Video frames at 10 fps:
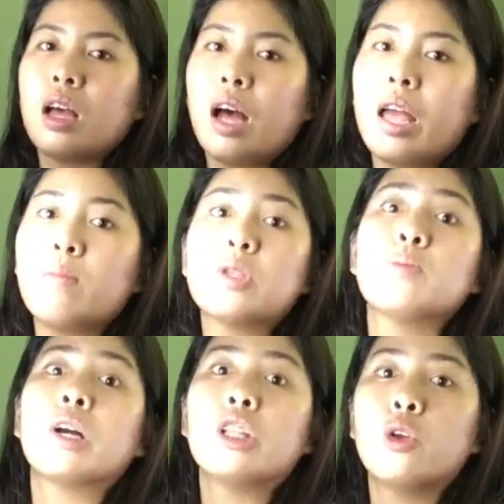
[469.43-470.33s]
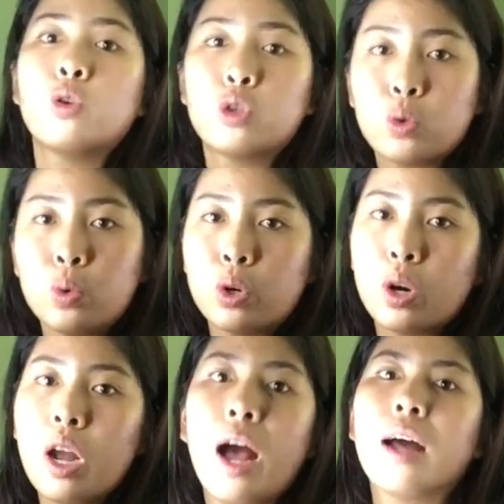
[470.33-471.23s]
Kaya mas maganda yung sure.
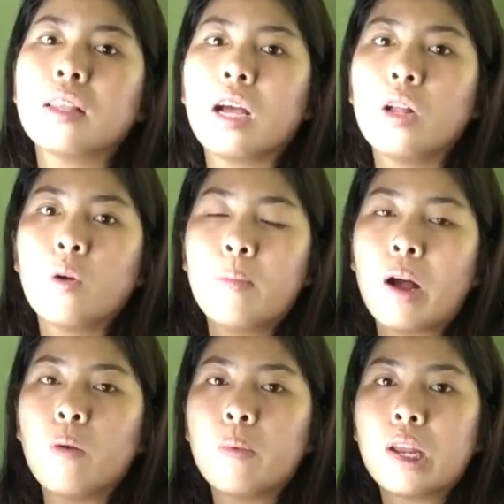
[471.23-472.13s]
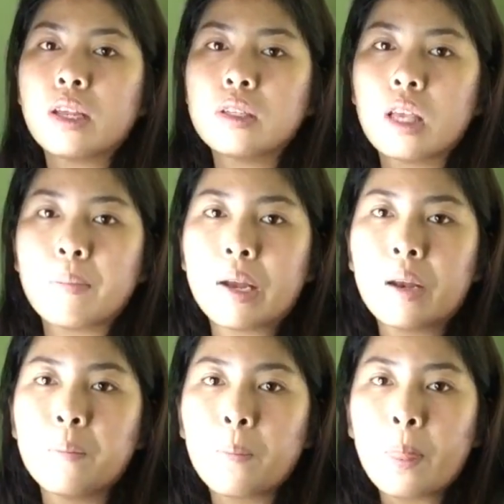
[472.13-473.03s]
Ang tagal ko bago pinag-isipan
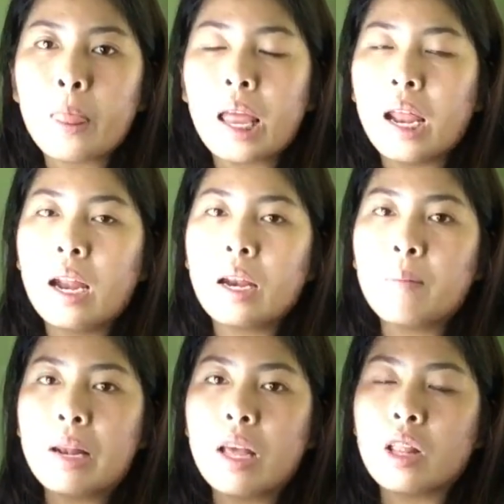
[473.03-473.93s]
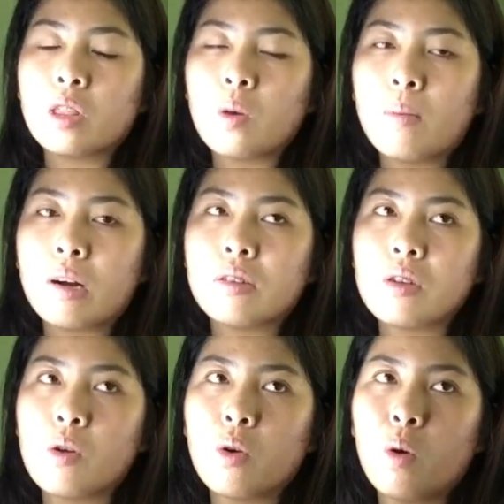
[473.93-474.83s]
nabilihin to mga
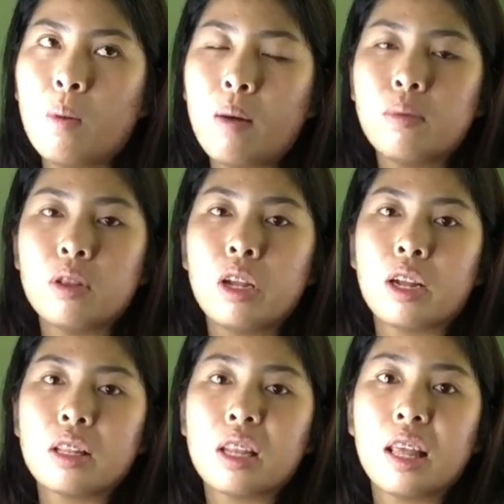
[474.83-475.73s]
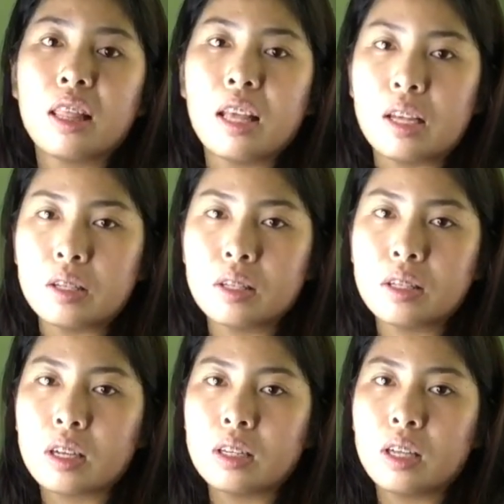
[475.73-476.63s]
siguro umabot din ng 3
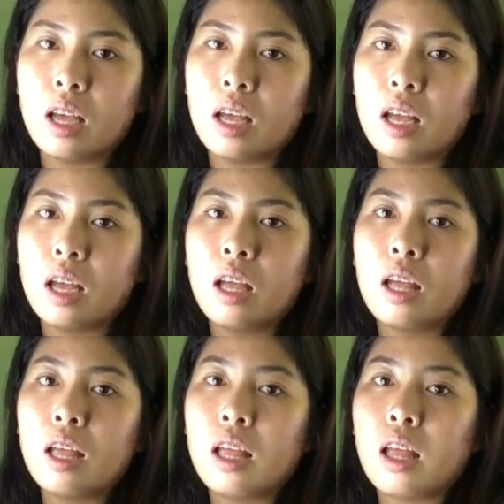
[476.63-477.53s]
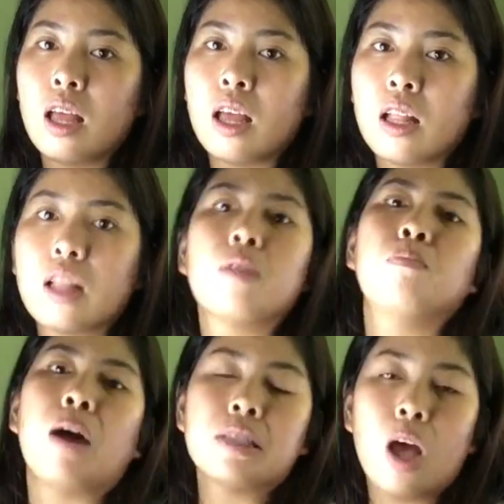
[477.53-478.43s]
days. Kasi
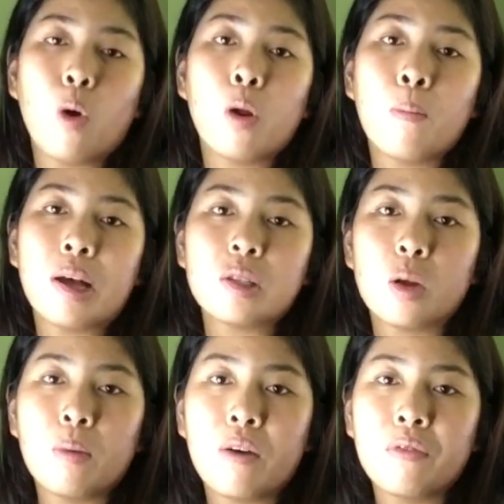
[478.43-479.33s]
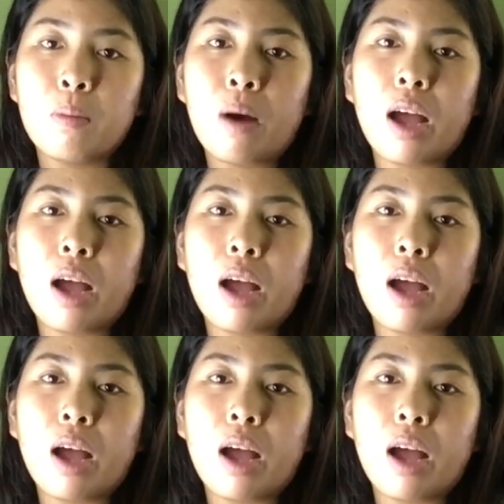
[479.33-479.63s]
basa ako ng basa ng mga feedback.